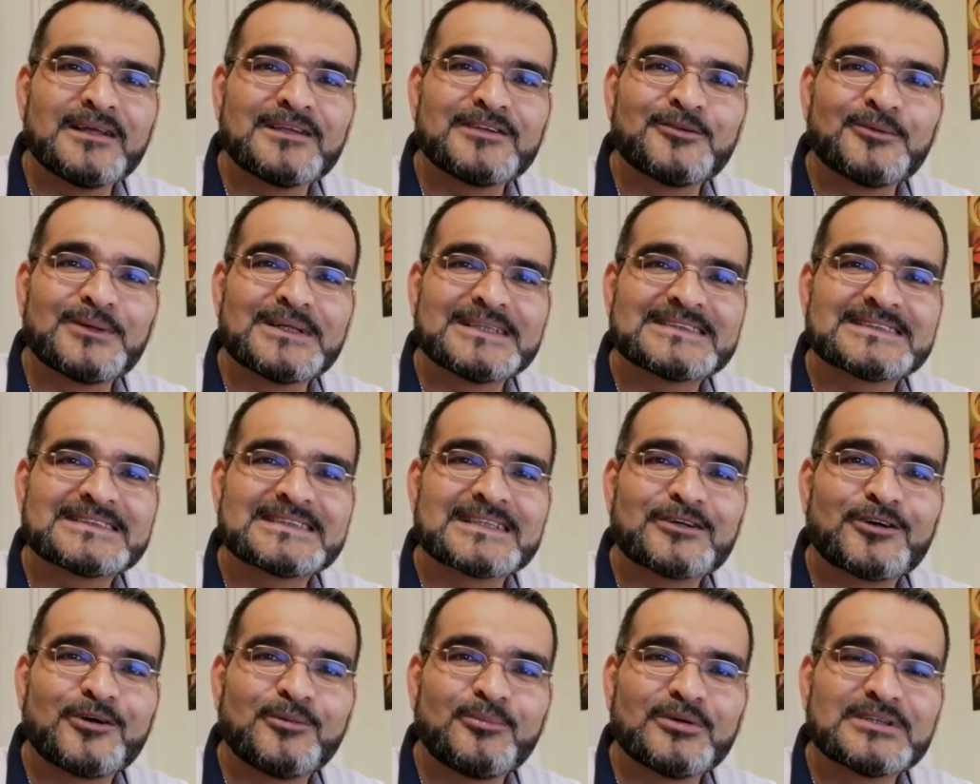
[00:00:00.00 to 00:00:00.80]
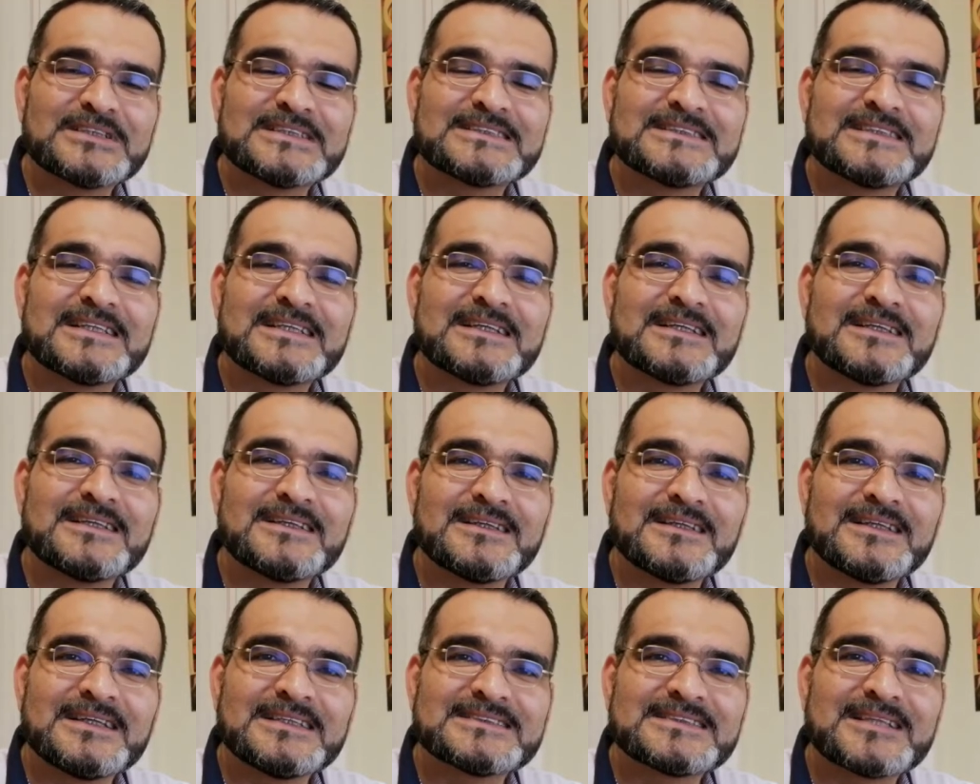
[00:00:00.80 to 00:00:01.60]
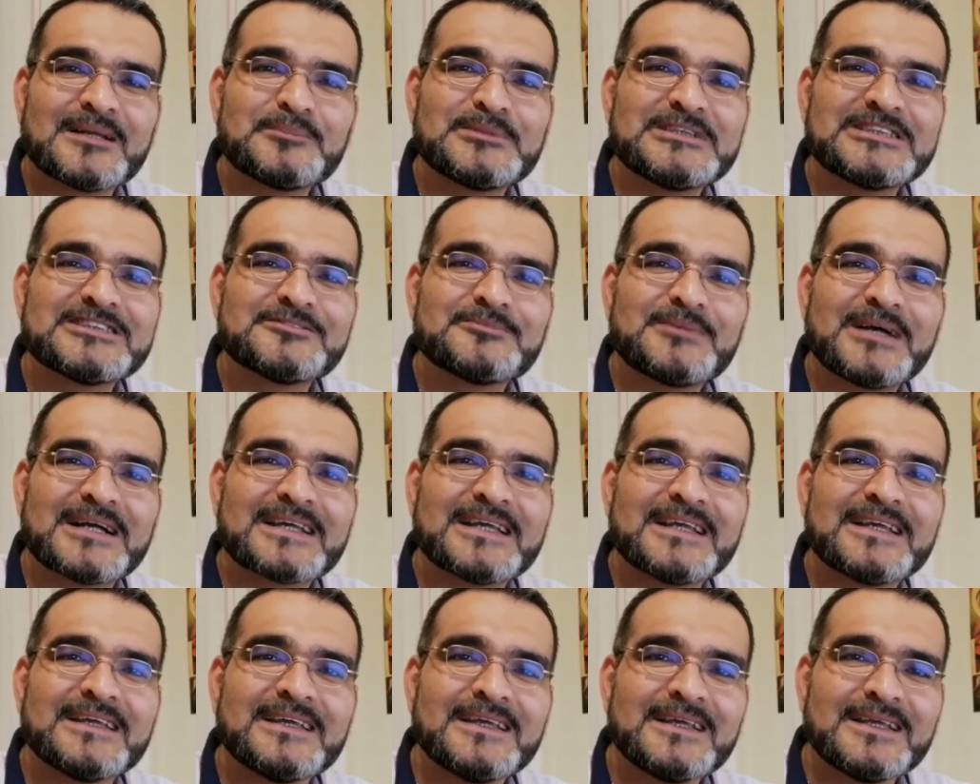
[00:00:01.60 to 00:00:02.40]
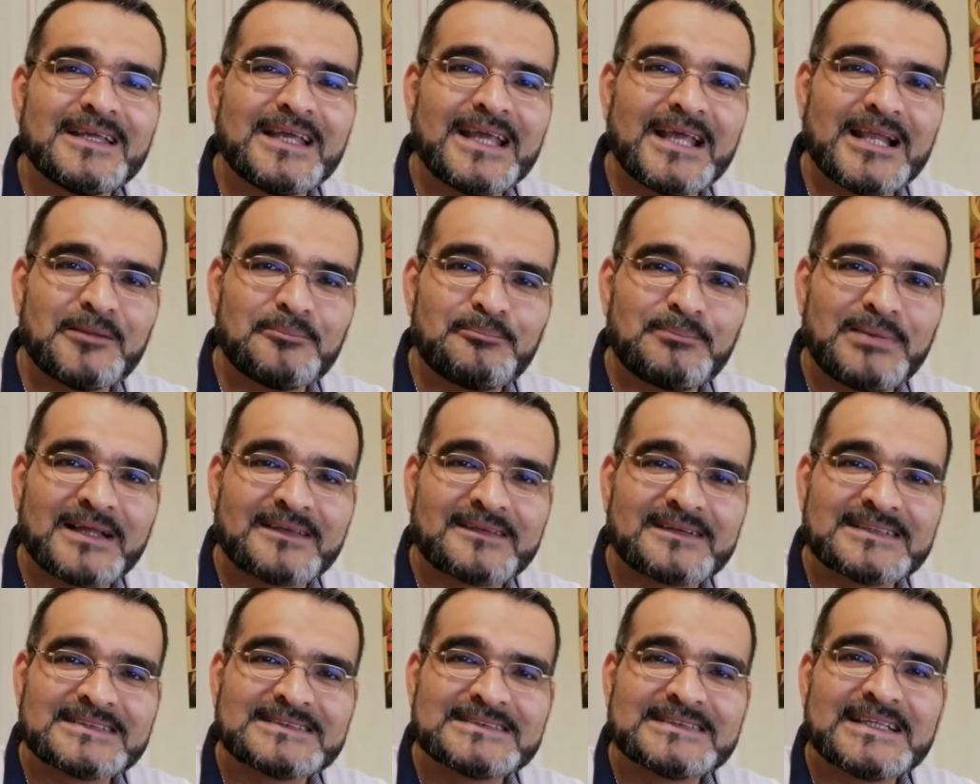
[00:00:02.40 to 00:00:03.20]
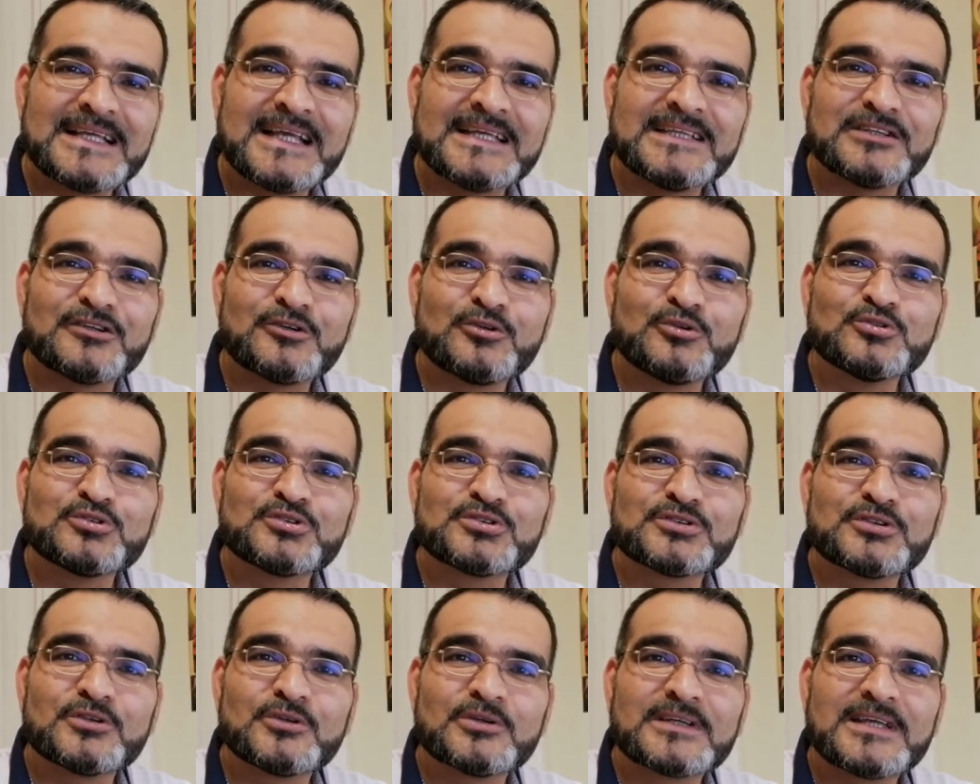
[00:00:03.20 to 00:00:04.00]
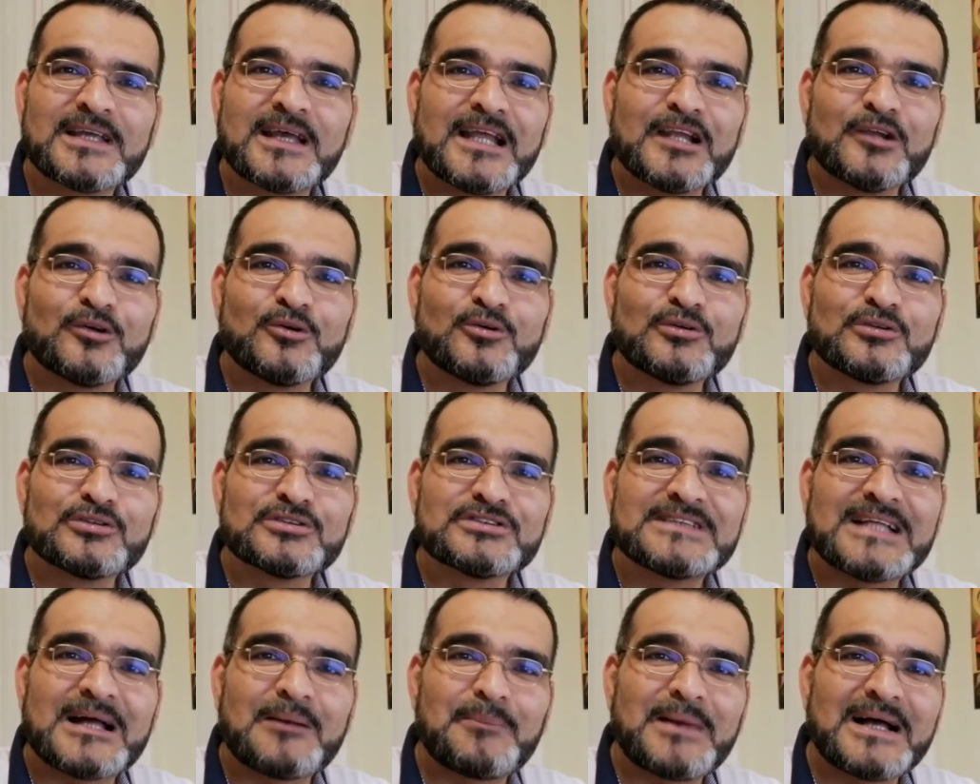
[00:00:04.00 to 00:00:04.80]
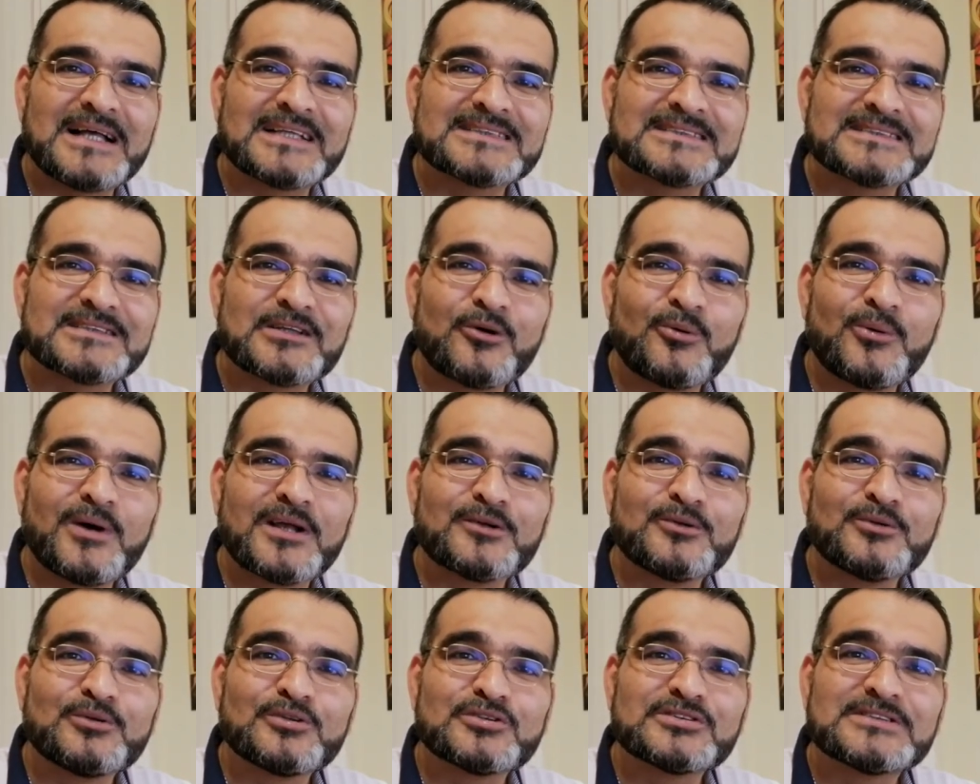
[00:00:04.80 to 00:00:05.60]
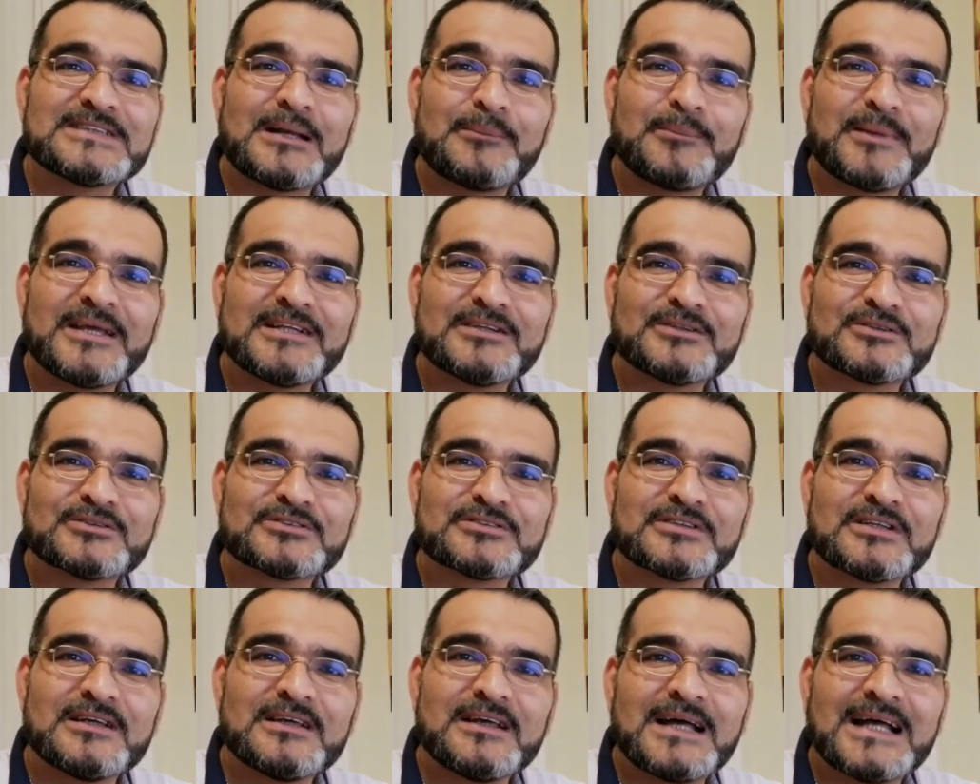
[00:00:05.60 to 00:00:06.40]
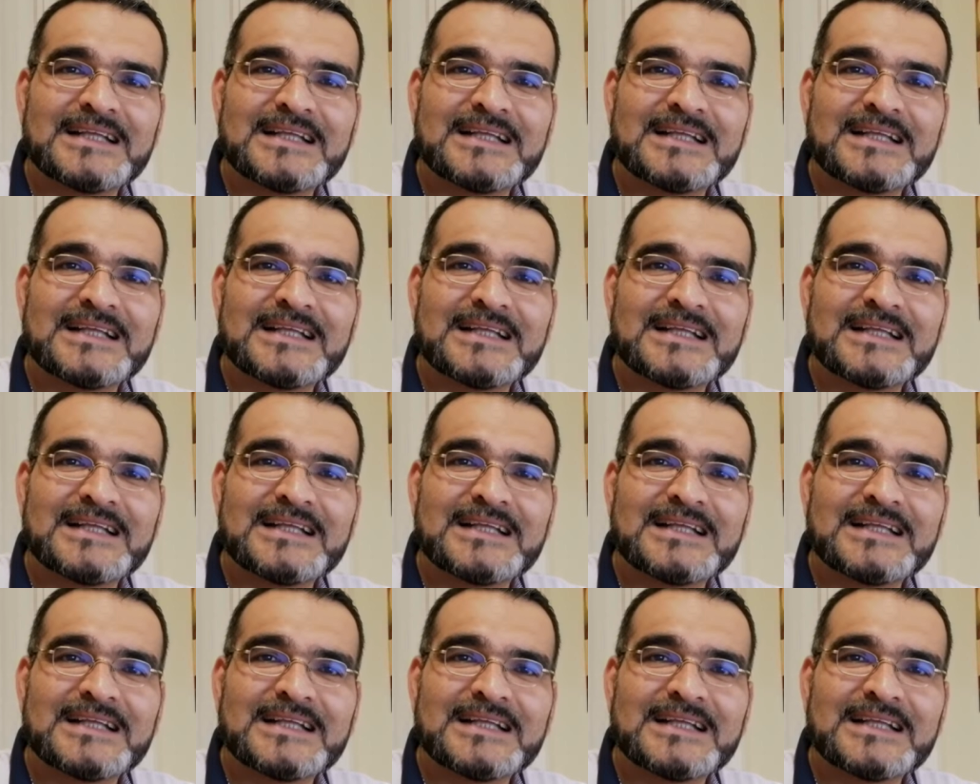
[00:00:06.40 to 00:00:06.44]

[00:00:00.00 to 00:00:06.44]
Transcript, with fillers: No es, como dice esta misma, que el Padre sea injusto, que algunos da más o algunos da menos.